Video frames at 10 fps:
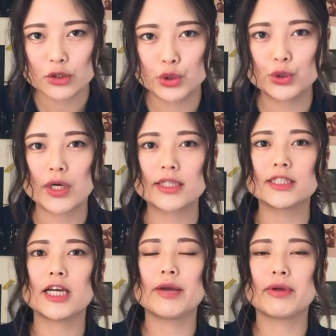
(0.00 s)

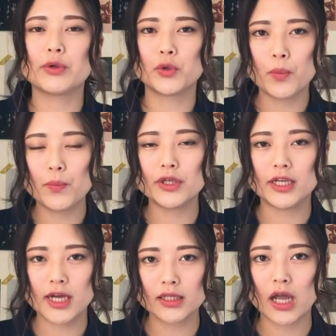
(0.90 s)
18代目のトップに
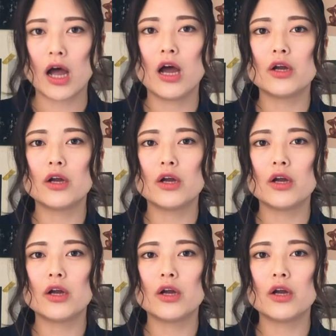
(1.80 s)
なった